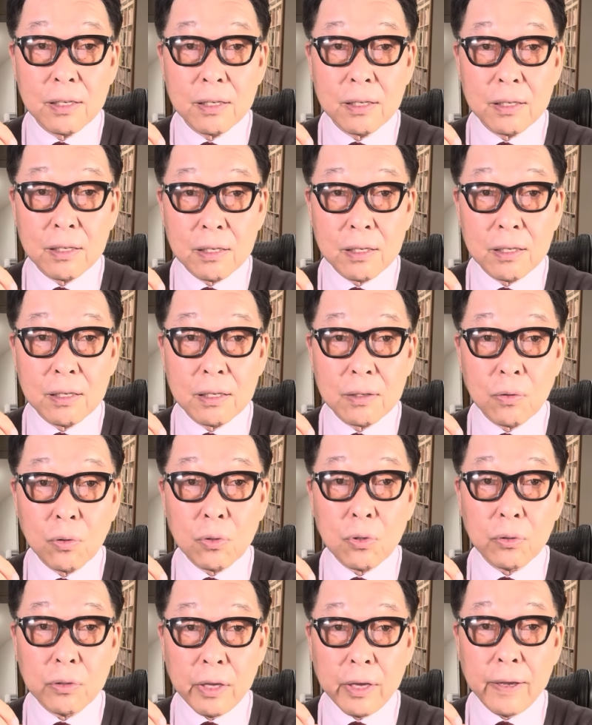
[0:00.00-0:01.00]
えー、
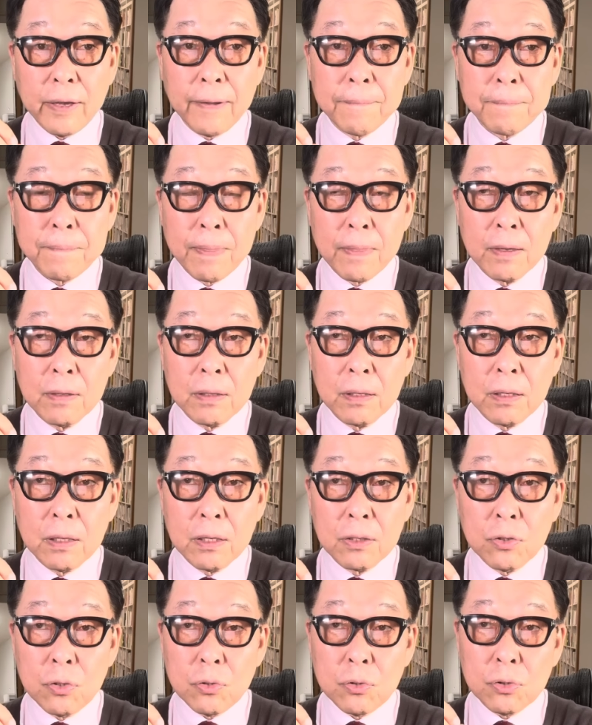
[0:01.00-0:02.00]
ここで、
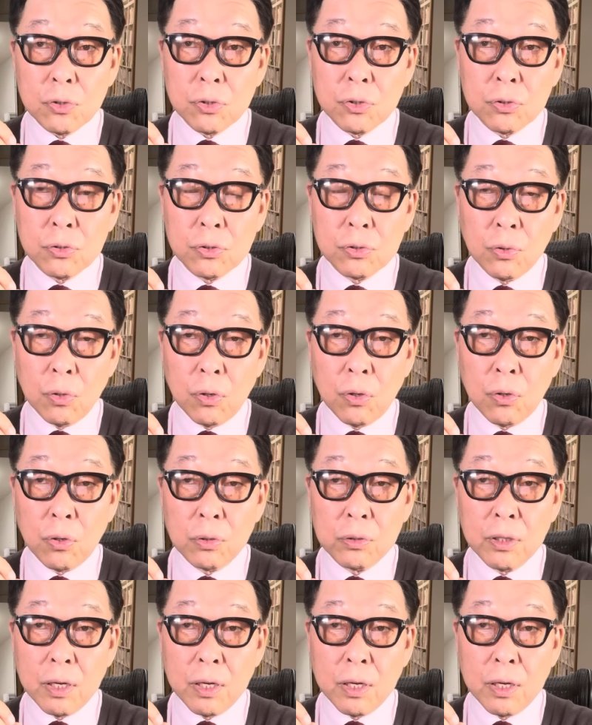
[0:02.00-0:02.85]
九州の